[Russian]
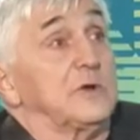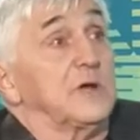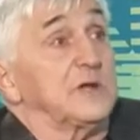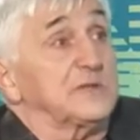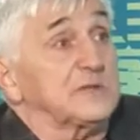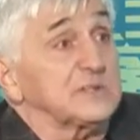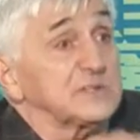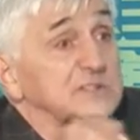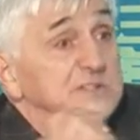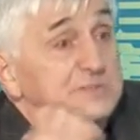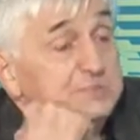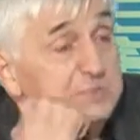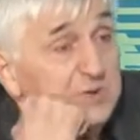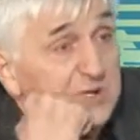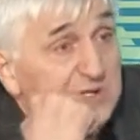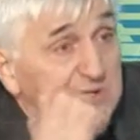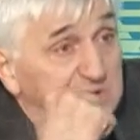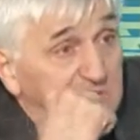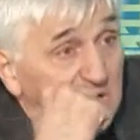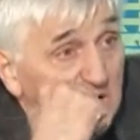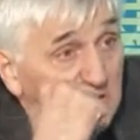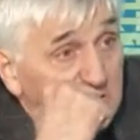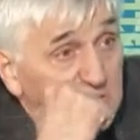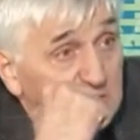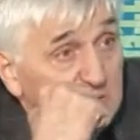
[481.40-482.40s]
эти
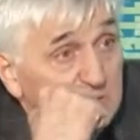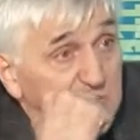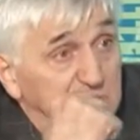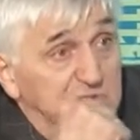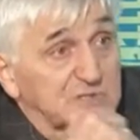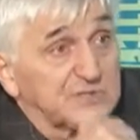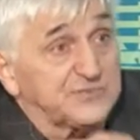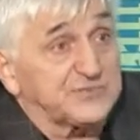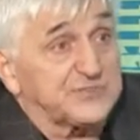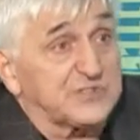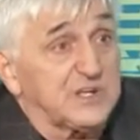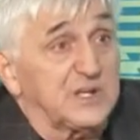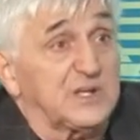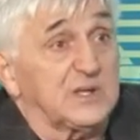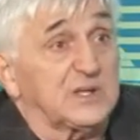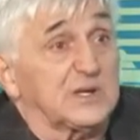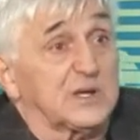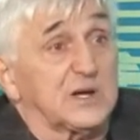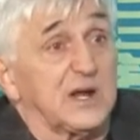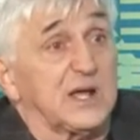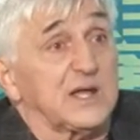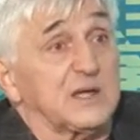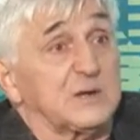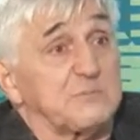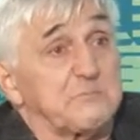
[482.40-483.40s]
спектакли мы же все
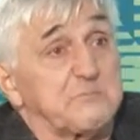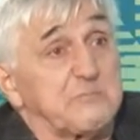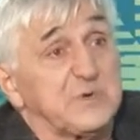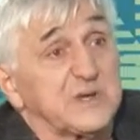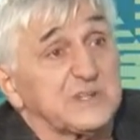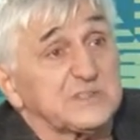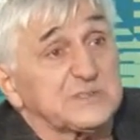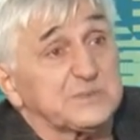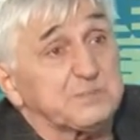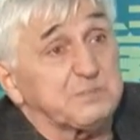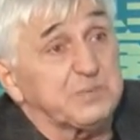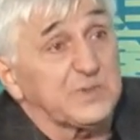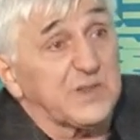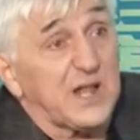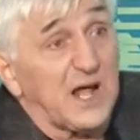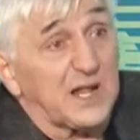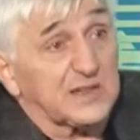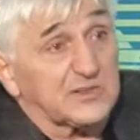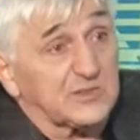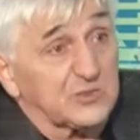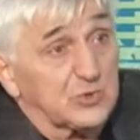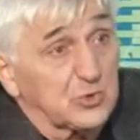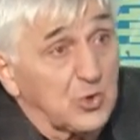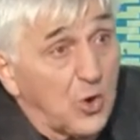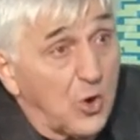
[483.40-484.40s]
играем
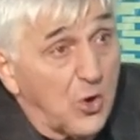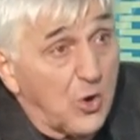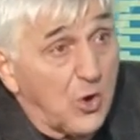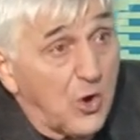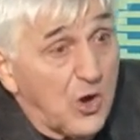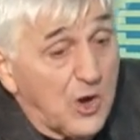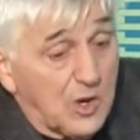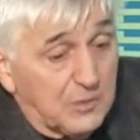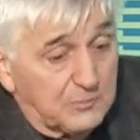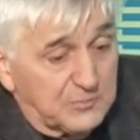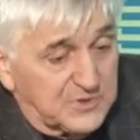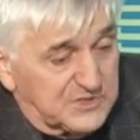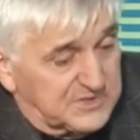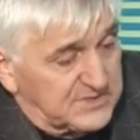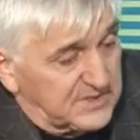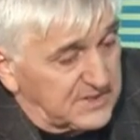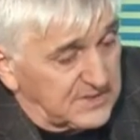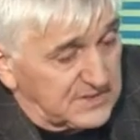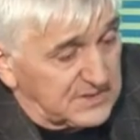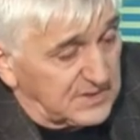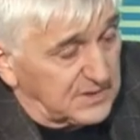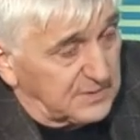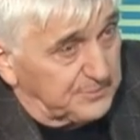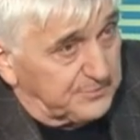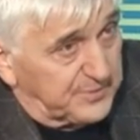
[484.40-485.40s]
бесплатно. Мы
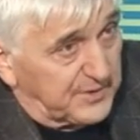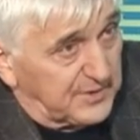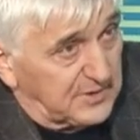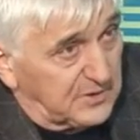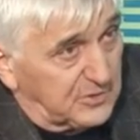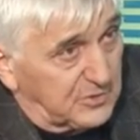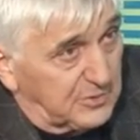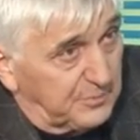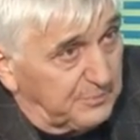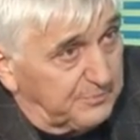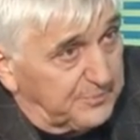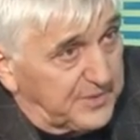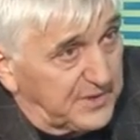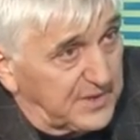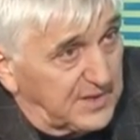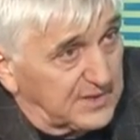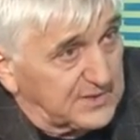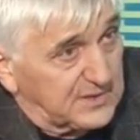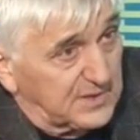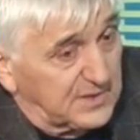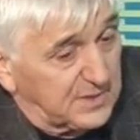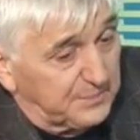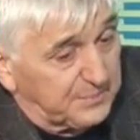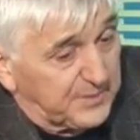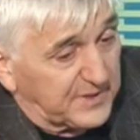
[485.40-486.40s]
зрителям продаем
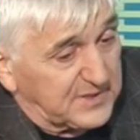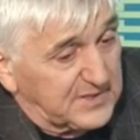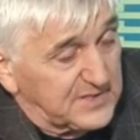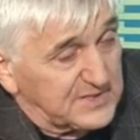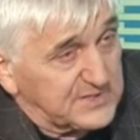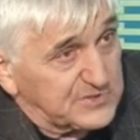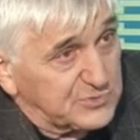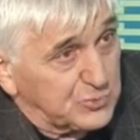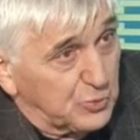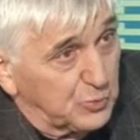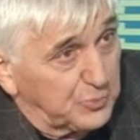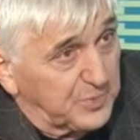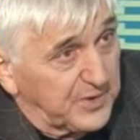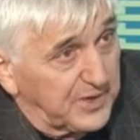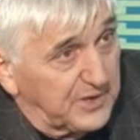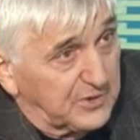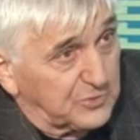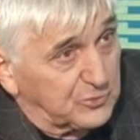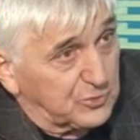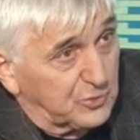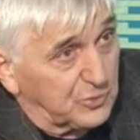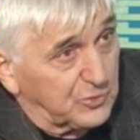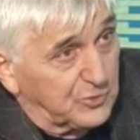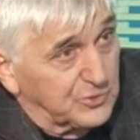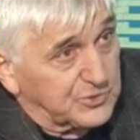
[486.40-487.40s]
билетики по 10 рублей,
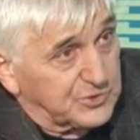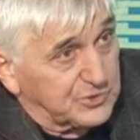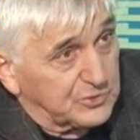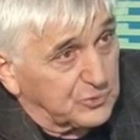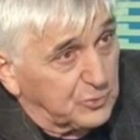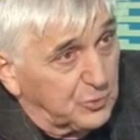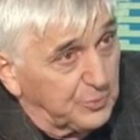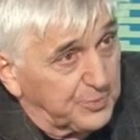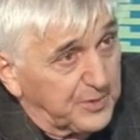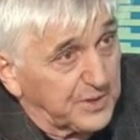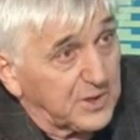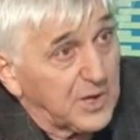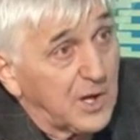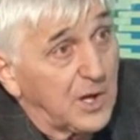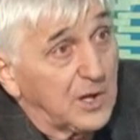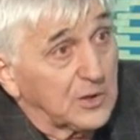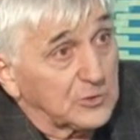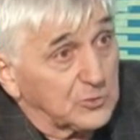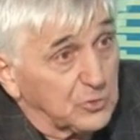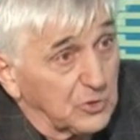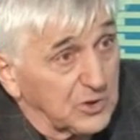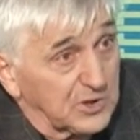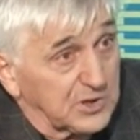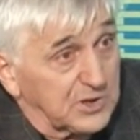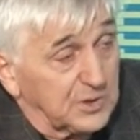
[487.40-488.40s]
кто хочет купить.
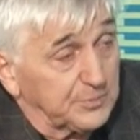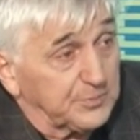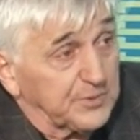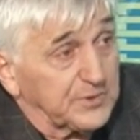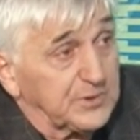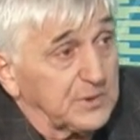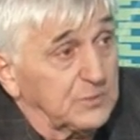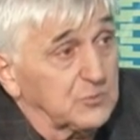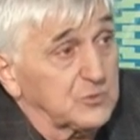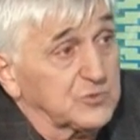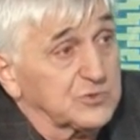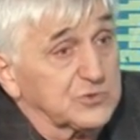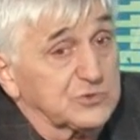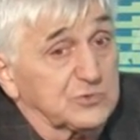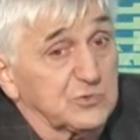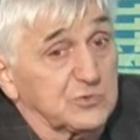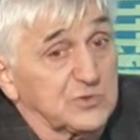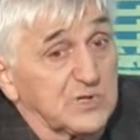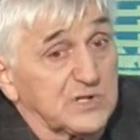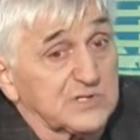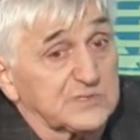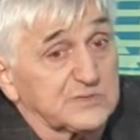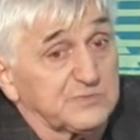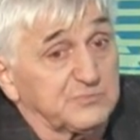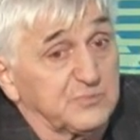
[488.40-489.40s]
Только потому, что у
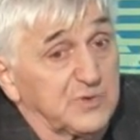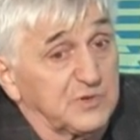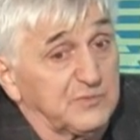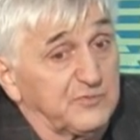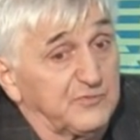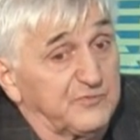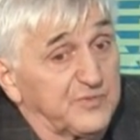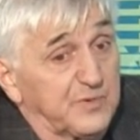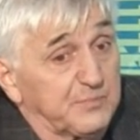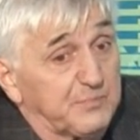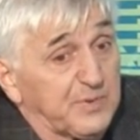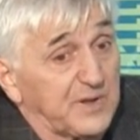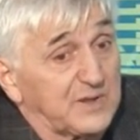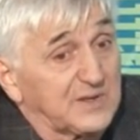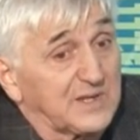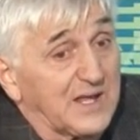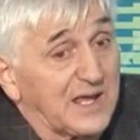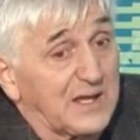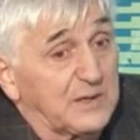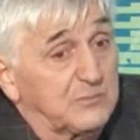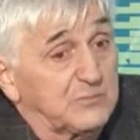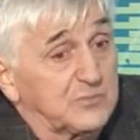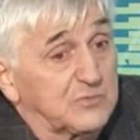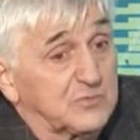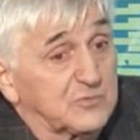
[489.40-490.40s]
нас мы
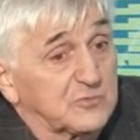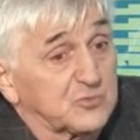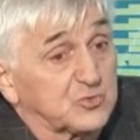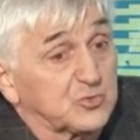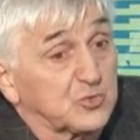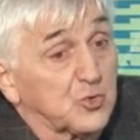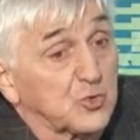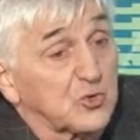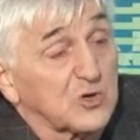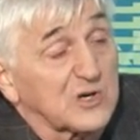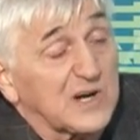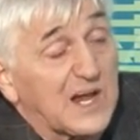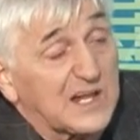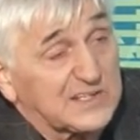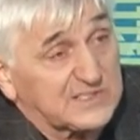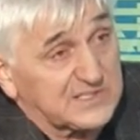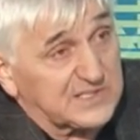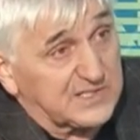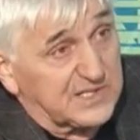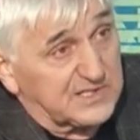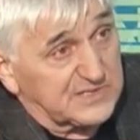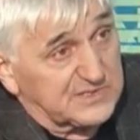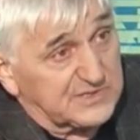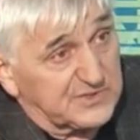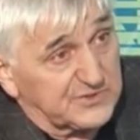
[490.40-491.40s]
выполняем
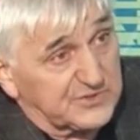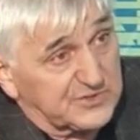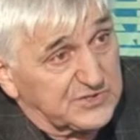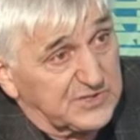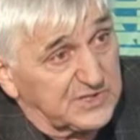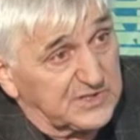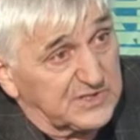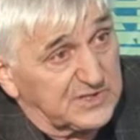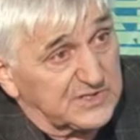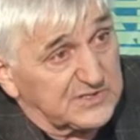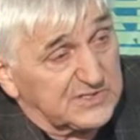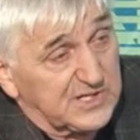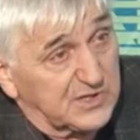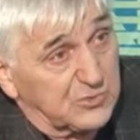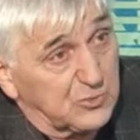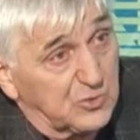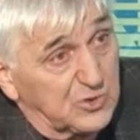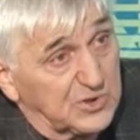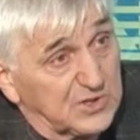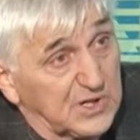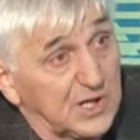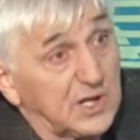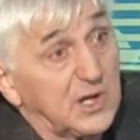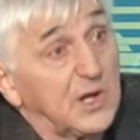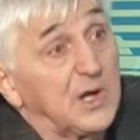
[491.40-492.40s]
дурацкие совершенно
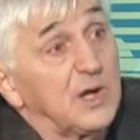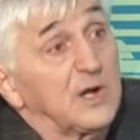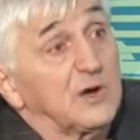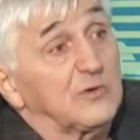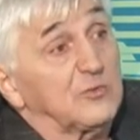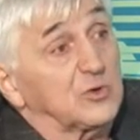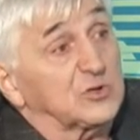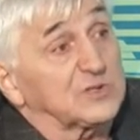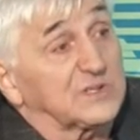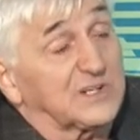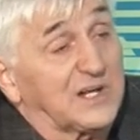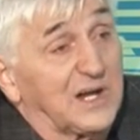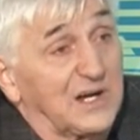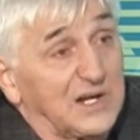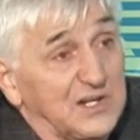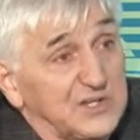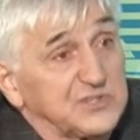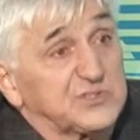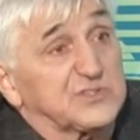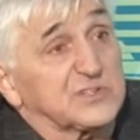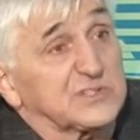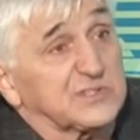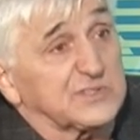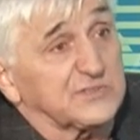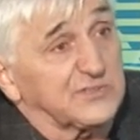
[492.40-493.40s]
законы. Вот
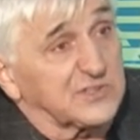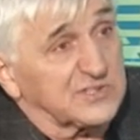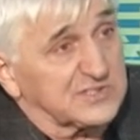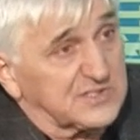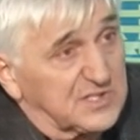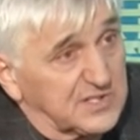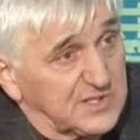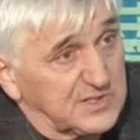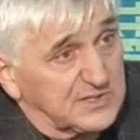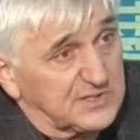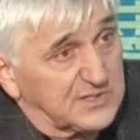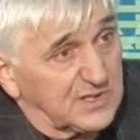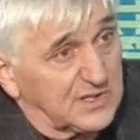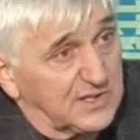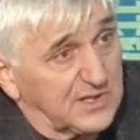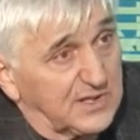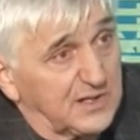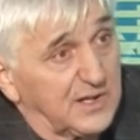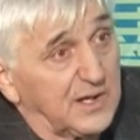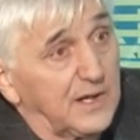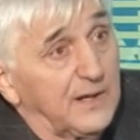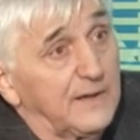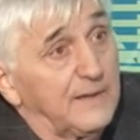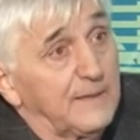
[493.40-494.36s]
количество зрителей... Это вы уже второй